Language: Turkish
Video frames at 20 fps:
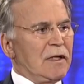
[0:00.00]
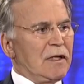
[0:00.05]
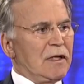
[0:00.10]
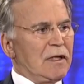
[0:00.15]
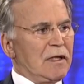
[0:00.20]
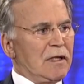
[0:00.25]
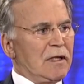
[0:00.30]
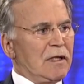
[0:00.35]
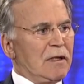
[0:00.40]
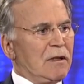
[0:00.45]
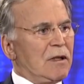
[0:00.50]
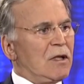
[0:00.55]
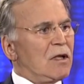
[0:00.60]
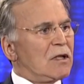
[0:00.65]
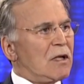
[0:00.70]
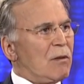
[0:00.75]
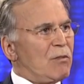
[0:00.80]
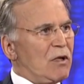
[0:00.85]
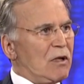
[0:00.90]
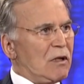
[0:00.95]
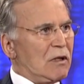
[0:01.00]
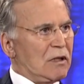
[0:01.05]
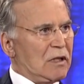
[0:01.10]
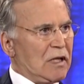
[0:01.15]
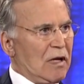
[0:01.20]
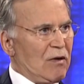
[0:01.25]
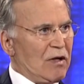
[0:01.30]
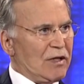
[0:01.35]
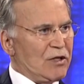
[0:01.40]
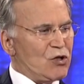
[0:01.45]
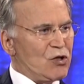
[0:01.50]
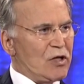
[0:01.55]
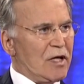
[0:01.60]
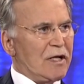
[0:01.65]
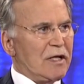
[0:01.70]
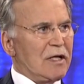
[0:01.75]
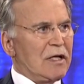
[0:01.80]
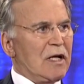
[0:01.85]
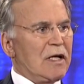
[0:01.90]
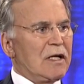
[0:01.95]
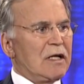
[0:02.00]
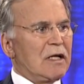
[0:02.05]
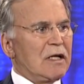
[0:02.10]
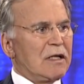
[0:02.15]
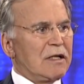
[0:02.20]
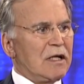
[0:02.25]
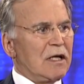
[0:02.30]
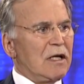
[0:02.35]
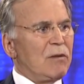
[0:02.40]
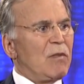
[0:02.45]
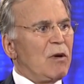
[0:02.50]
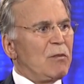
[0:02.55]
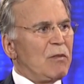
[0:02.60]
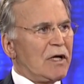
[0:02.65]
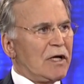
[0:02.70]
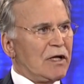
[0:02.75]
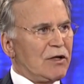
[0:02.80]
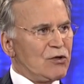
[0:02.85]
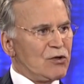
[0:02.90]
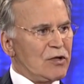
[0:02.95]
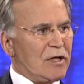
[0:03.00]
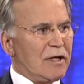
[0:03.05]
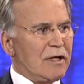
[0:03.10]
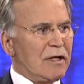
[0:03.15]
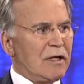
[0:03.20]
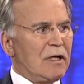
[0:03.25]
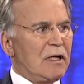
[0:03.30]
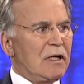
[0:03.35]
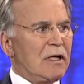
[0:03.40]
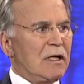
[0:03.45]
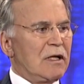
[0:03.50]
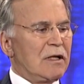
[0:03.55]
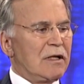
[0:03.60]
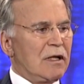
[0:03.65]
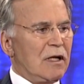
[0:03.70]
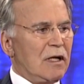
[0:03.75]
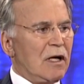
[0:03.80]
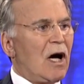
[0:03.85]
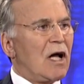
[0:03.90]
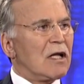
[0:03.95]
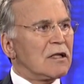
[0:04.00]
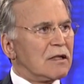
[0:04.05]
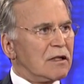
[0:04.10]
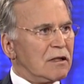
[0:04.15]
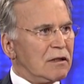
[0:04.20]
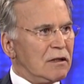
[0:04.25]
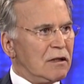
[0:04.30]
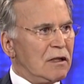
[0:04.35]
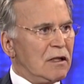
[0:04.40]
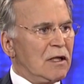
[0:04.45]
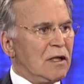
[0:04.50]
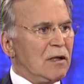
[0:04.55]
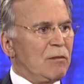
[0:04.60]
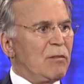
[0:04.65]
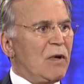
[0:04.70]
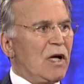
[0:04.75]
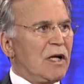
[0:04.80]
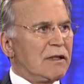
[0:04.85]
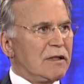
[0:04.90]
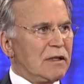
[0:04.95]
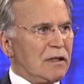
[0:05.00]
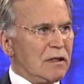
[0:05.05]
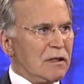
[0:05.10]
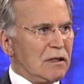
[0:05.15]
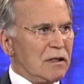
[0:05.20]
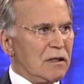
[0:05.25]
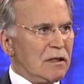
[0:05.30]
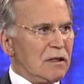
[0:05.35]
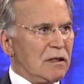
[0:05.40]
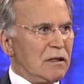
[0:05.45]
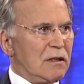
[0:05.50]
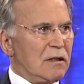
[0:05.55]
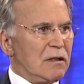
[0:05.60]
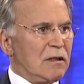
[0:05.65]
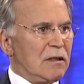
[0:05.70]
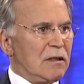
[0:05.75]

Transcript: ee, tabii devlet işleriyle ilgili, memleket işleriyle ilgili, halkın belki e, e,